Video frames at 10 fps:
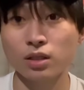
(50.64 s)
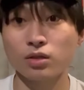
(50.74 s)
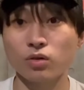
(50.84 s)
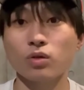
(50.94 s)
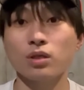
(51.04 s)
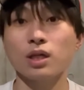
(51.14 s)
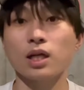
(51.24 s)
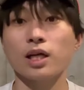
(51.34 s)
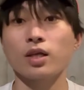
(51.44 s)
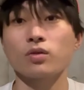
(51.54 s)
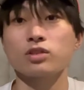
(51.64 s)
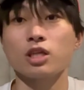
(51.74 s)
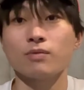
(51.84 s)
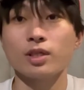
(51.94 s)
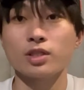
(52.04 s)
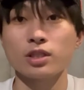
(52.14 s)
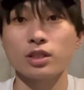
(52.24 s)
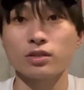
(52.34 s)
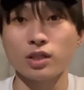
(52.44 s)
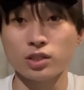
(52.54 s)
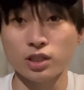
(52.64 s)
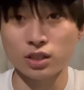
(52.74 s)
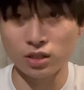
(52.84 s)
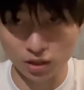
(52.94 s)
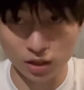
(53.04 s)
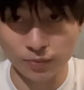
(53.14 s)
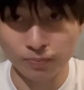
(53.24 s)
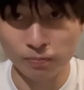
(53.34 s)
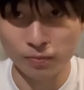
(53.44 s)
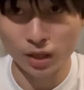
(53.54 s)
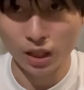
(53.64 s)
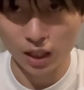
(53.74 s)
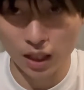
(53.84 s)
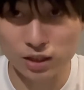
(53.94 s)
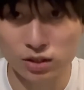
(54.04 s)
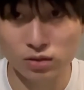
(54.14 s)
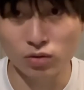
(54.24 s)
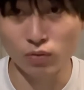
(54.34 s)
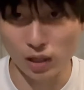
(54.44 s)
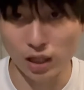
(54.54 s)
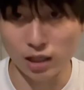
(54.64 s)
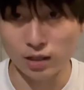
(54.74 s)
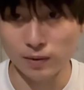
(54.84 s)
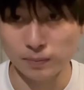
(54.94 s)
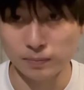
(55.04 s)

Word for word: 今回の JBC クラシック、勝つのは、